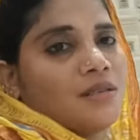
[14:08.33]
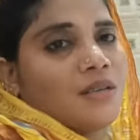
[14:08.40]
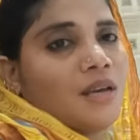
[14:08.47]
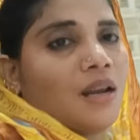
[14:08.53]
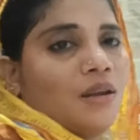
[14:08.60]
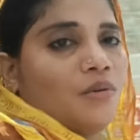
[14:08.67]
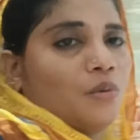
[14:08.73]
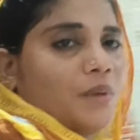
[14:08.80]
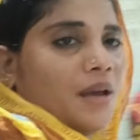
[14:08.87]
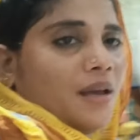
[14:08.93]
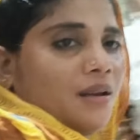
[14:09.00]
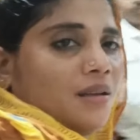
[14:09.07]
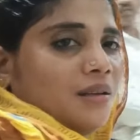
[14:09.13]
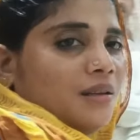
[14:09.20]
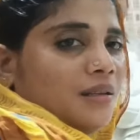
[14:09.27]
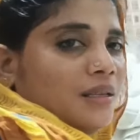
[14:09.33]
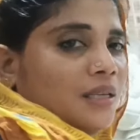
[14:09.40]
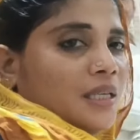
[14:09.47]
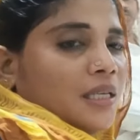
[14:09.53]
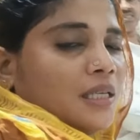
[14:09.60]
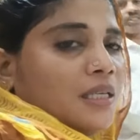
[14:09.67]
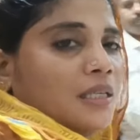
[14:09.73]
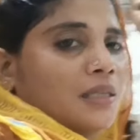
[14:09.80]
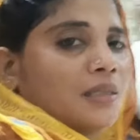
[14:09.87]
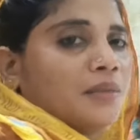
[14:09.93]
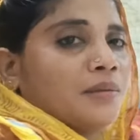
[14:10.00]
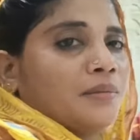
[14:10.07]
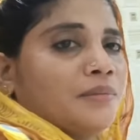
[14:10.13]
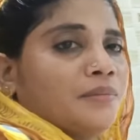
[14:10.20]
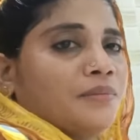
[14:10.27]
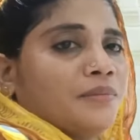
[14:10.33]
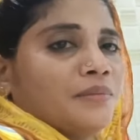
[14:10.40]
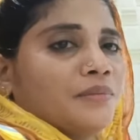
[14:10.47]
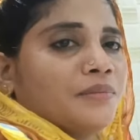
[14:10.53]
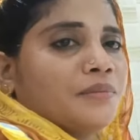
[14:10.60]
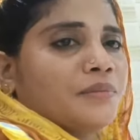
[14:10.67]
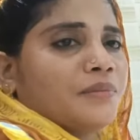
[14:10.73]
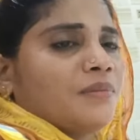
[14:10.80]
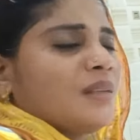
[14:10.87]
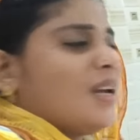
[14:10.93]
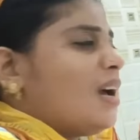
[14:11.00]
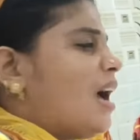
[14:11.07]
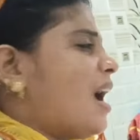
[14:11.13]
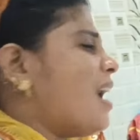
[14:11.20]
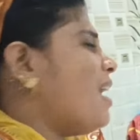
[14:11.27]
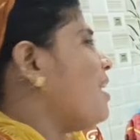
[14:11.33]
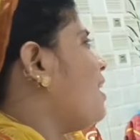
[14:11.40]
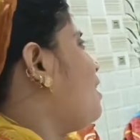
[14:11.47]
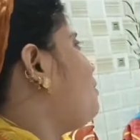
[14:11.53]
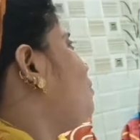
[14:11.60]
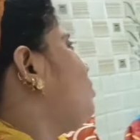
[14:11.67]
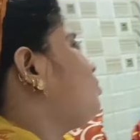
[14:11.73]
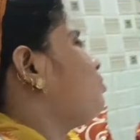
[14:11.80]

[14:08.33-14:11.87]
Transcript: चले एक बजे प्रेयर होता है हाँ यार वो